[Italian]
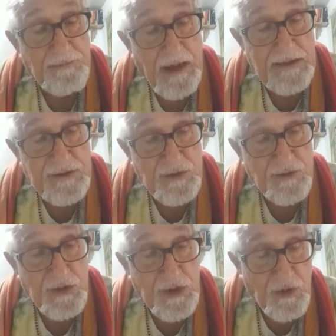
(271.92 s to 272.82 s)
basso
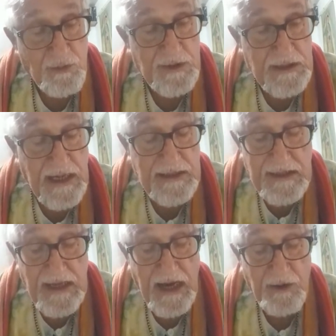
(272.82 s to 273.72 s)
con i
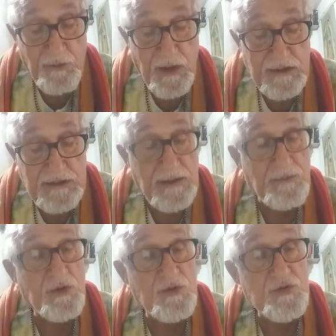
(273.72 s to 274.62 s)
comitati acqua
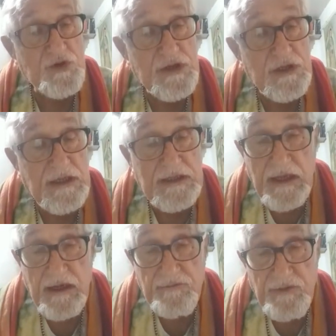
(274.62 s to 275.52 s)
siamo riusciti ad
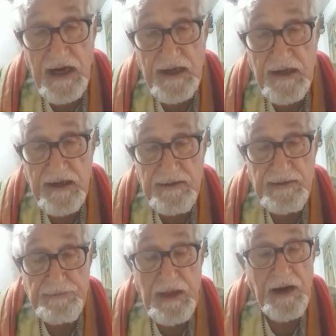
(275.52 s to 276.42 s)
arrivare
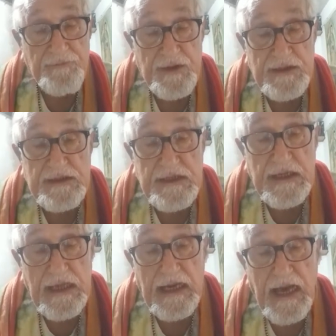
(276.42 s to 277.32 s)
a far sì
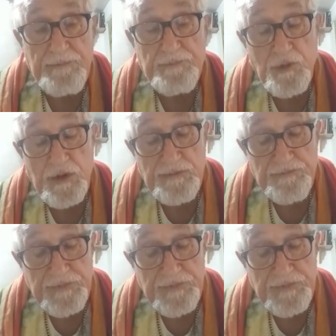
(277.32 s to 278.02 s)
che a Napoli